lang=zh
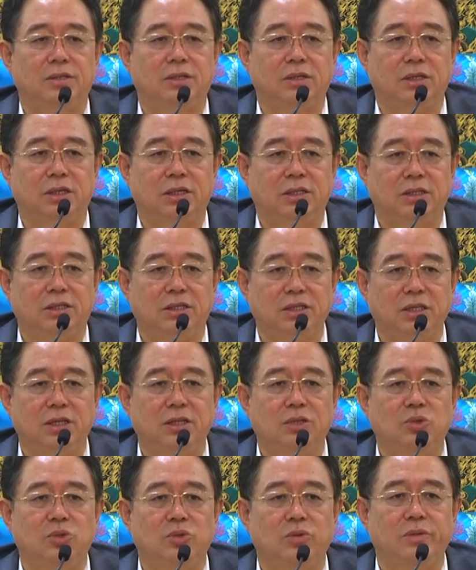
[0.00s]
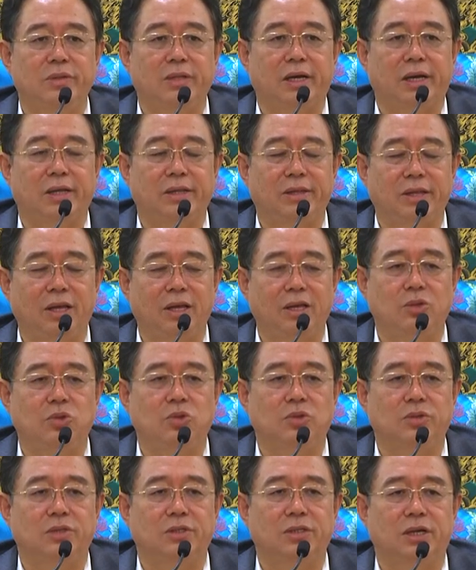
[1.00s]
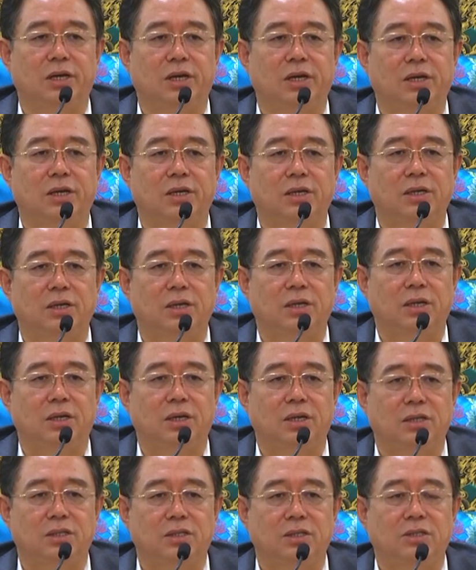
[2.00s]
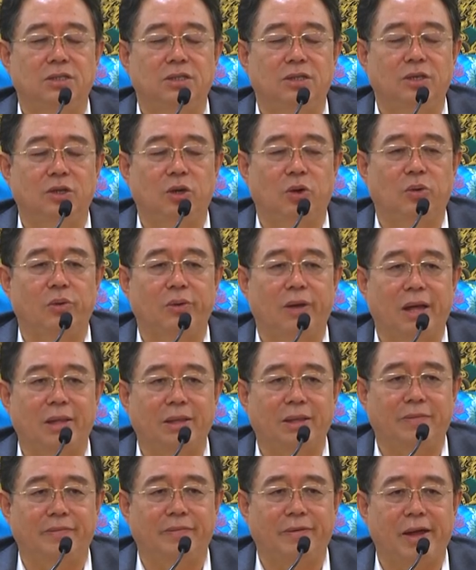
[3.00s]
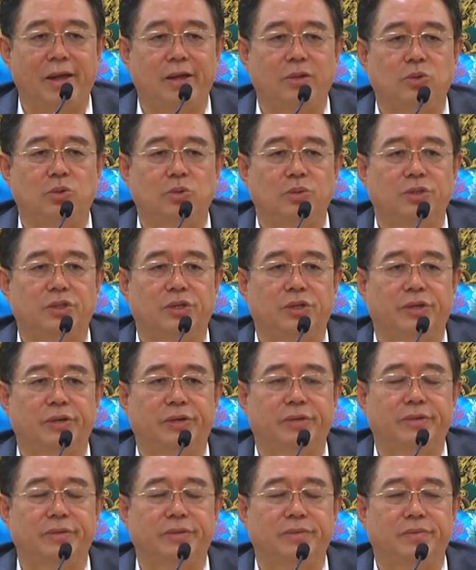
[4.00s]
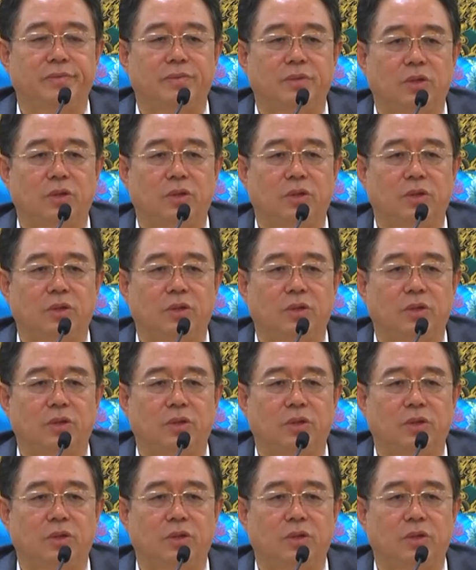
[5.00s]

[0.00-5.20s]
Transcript: 这个基因中的内众生和自己有缘的外众生，